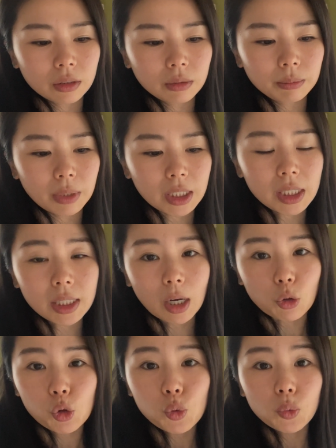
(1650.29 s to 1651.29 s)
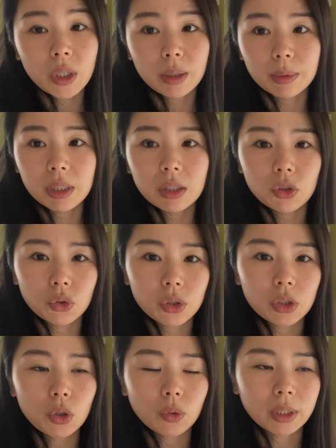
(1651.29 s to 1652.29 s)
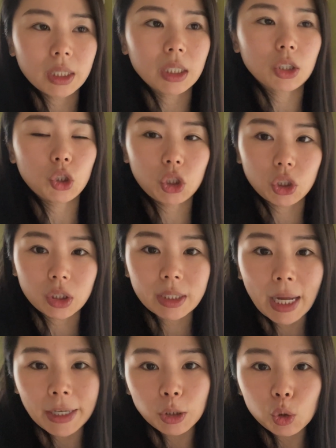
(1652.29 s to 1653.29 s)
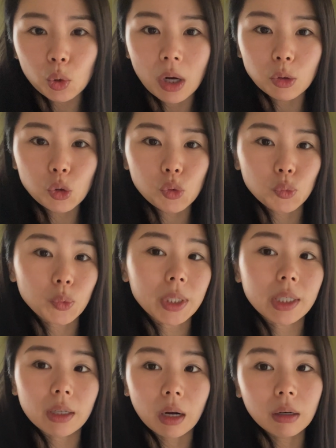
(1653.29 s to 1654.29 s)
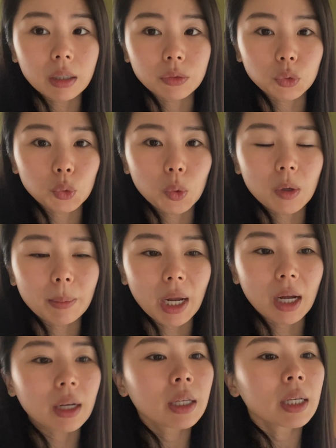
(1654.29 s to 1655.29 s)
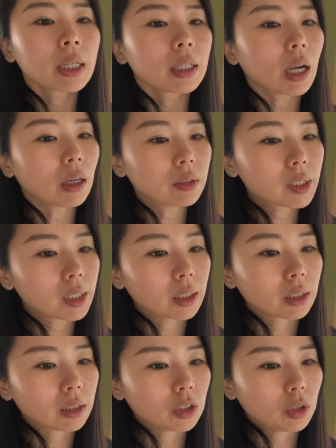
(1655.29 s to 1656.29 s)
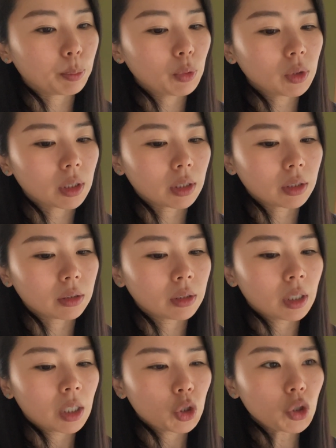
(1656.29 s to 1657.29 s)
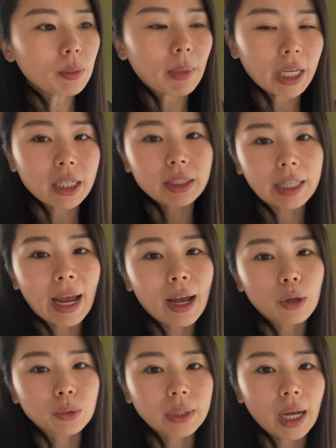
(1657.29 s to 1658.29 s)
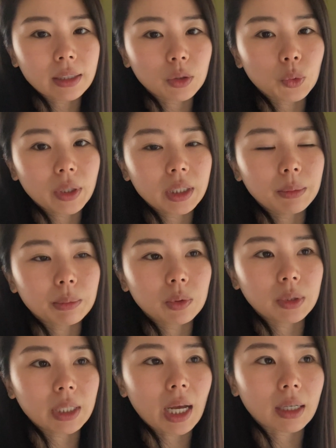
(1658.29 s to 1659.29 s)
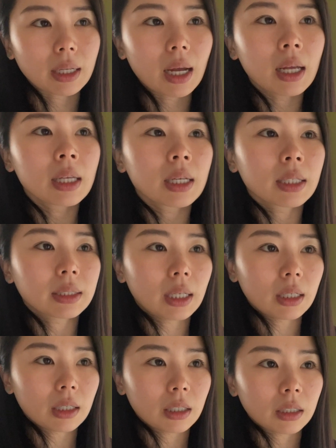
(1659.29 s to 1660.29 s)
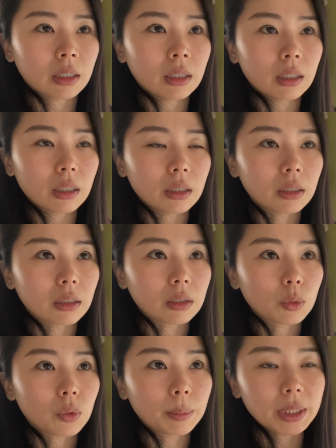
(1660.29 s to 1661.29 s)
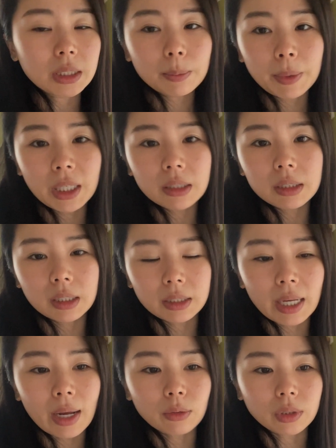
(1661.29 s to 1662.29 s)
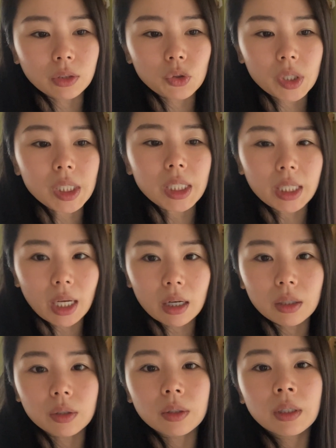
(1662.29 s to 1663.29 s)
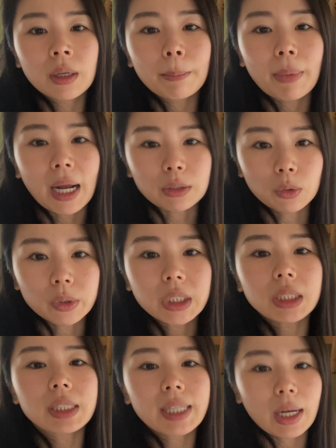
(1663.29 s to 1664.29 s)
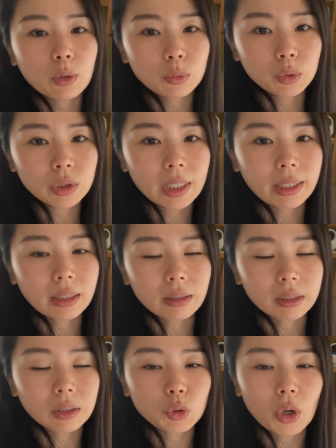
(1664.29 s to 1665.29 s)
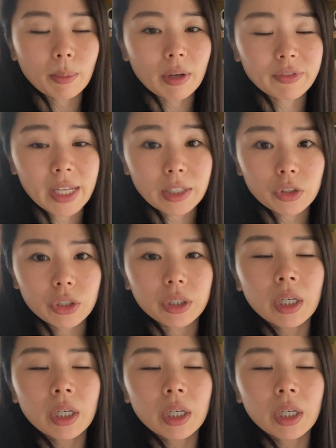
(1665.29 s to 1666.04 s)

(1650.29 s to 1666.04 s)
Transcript: 每次扫树叶不是就是用那个纸袋装树叶，然后很多吗？然后这个你不能，就是每一个 town 它的规定不一样啦。那我们这边这个 town 呢，就是你要把东西载到那个 drop-off center。